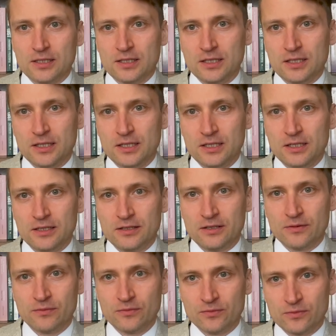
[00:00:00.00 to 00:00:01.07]
i
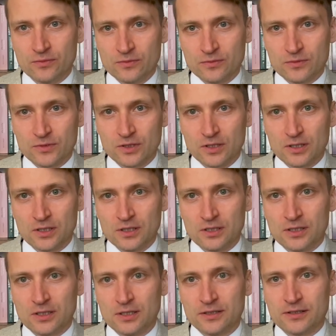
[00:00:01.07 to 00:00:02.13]
tym
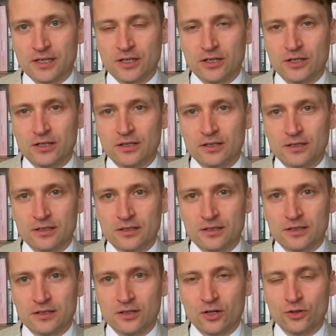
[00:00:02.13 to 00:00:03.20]
E, tej
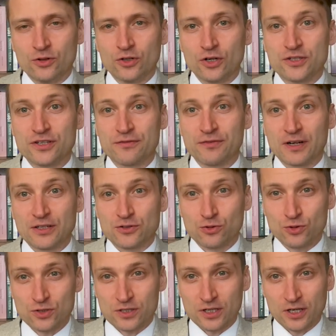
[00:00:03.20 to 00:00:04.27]
e, odnodze
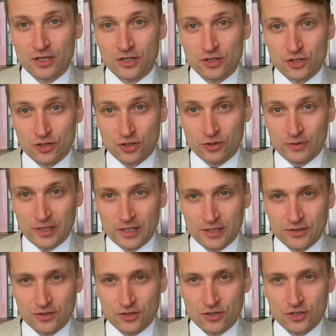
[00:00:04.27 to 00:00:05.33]
francuskiej szkoły
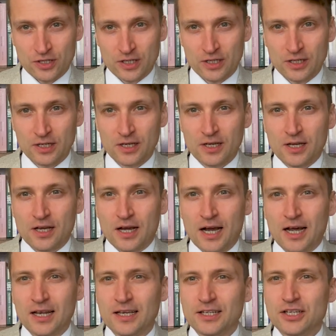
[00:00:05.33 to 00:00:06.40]
klasycznej,
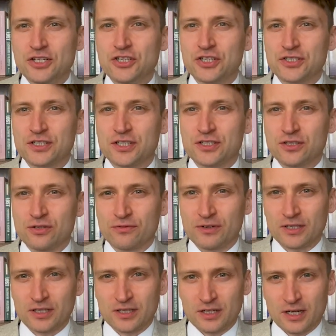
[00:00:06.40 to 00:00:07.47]
ale idzie
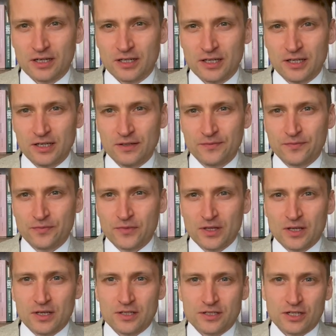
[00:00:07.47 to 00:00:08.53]
zdecydowanie dalej.
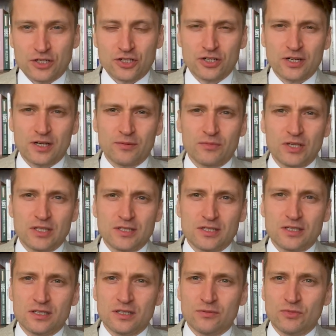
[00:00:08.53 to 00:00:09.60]
Zaczyna
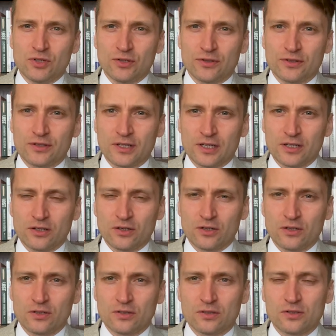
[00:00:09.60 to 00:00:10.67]
między innymi od
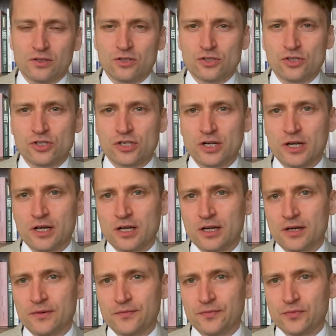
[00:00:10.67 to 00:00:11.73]
tego,
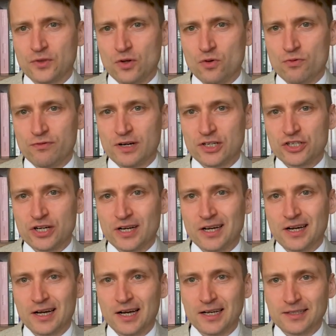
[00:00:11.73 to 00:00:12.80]
że uważa
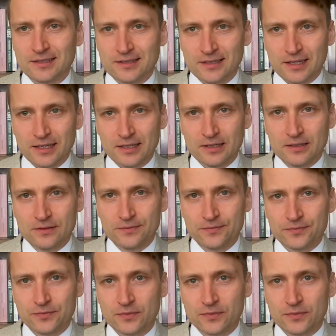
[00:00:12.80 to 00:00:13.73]
handel